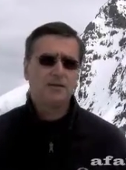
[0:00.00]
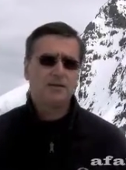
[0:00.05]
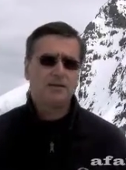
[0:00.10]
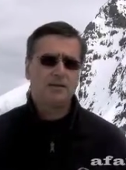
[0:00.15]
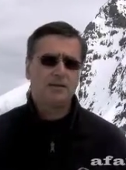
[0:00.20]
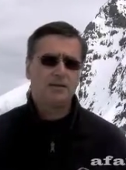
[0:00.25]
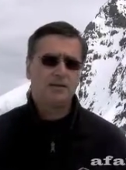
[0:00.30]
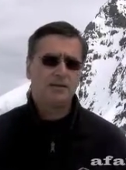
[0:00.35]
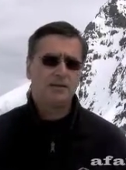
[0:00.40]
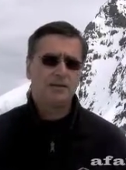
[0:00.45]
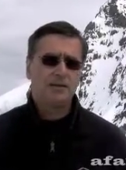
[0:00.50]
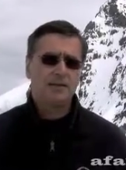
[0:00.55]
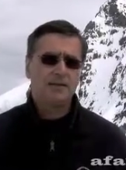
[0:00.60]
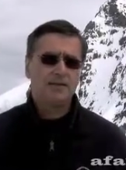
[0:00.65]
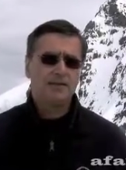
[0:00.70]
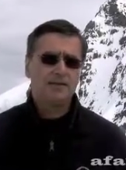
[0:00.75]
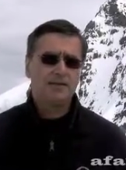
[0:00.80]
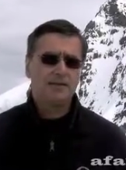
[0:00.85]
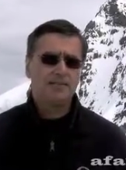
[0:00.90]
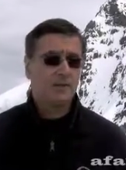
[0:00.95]
Euh,
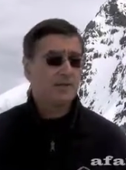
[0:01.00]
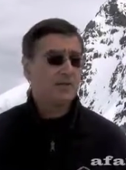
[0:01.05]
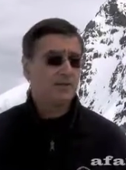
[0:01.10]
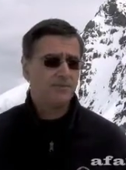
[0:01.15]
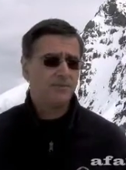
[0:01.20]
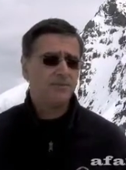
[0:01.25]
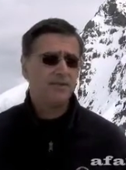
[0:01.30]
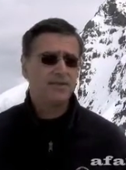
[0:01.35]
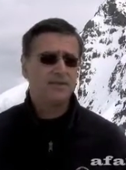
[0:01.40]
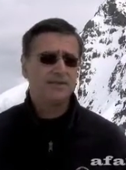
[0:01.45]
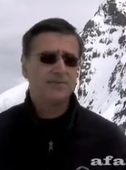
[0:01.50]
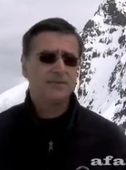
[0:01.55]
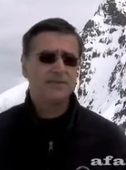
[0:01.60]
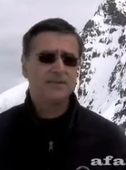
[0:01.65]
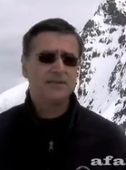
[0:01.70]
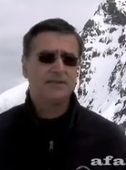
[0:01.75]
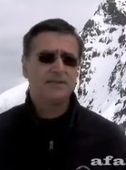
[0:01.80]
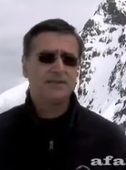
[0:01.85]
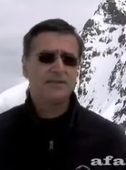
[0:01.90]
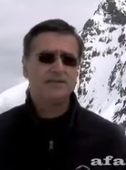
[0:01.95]
et ce n'est pas seulement la
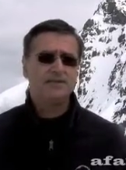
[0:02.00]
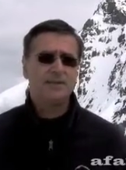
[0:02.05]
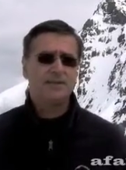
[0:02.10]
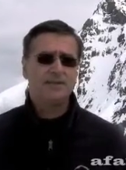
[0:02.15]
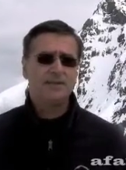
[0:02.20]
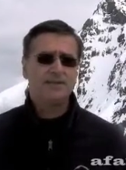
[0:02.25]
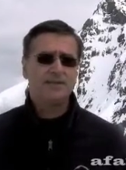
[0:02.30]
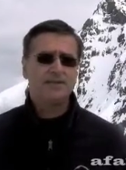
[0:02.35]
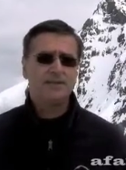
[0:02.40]
Suisse qui est affectée,